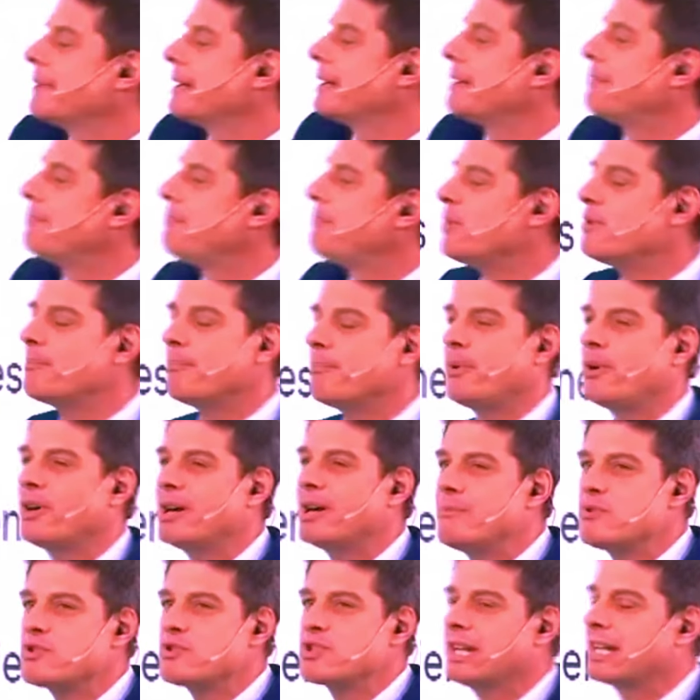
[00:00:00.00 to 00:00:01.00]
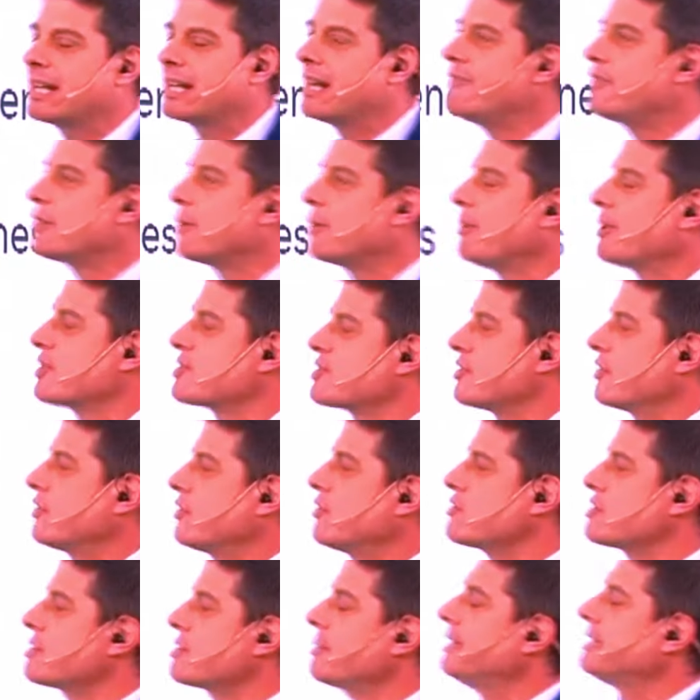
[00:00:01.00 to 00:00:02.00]
Eh, pongamos el gráfico porque si no,
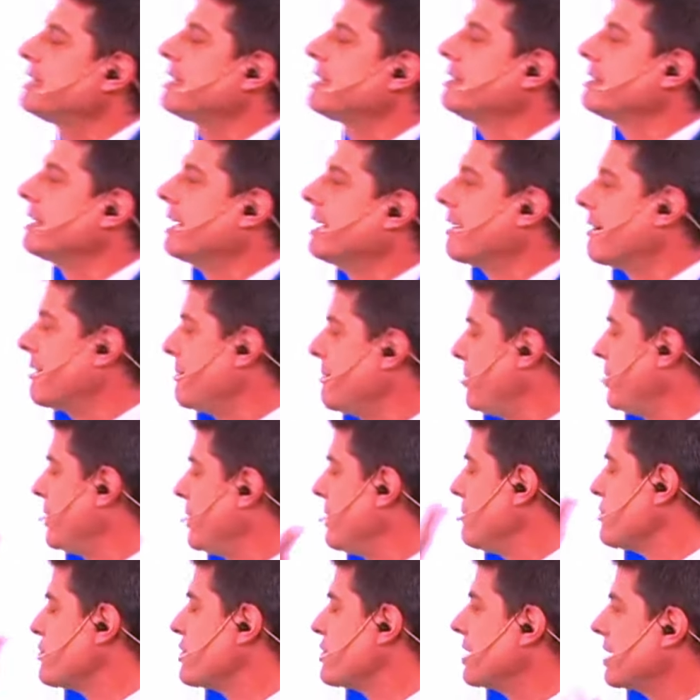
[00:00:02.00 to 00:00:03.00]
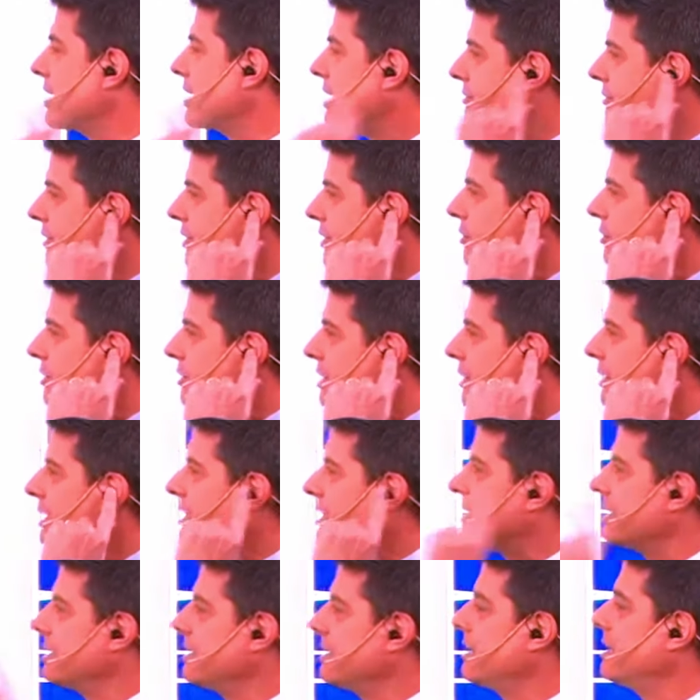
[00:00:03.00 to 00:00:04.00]
no se va a entender. pongamos el gráfico y
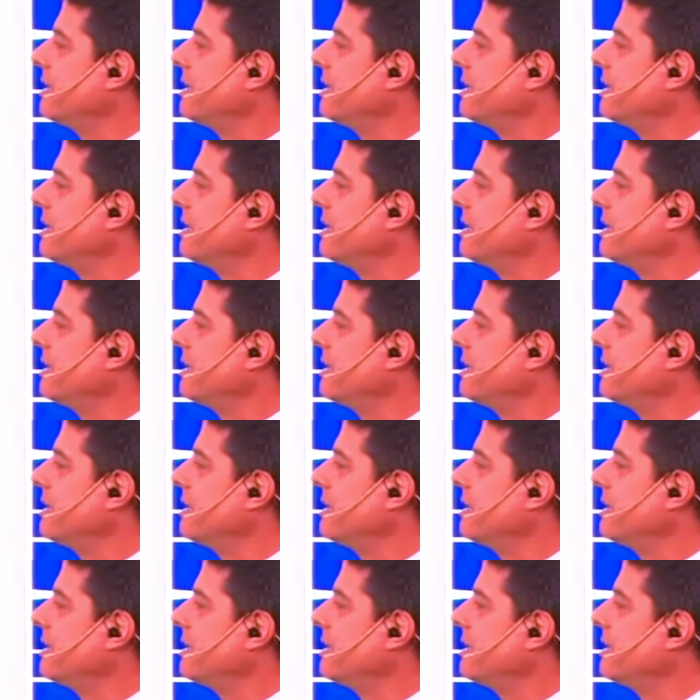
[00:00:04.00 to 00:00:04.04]
ahora, y